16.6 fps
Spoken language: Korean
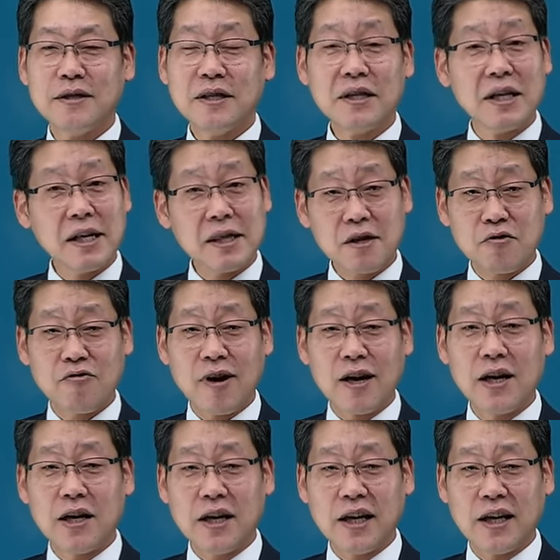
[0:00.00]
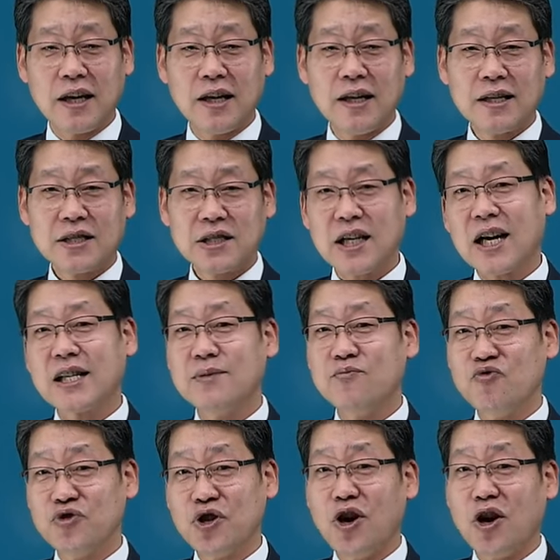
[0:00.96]
리스크 관리,
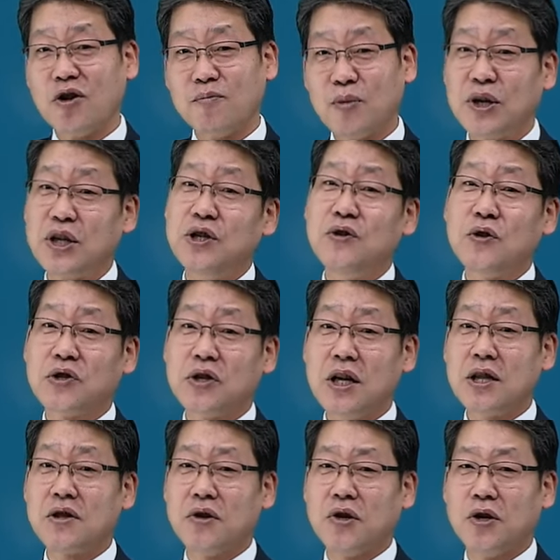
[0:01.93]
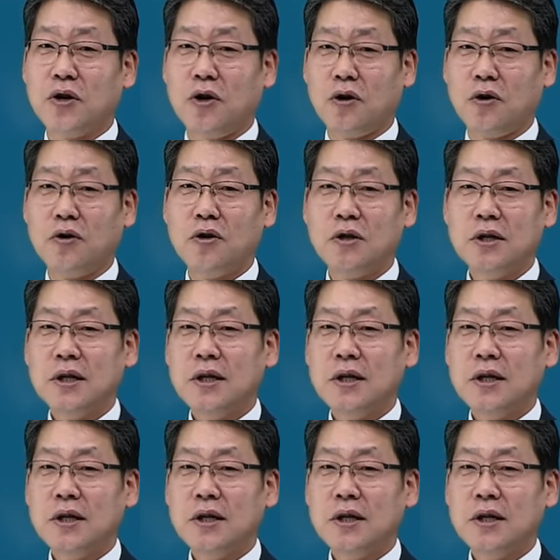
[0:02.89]
자금 운영 뭐 이런 것들이 있어요.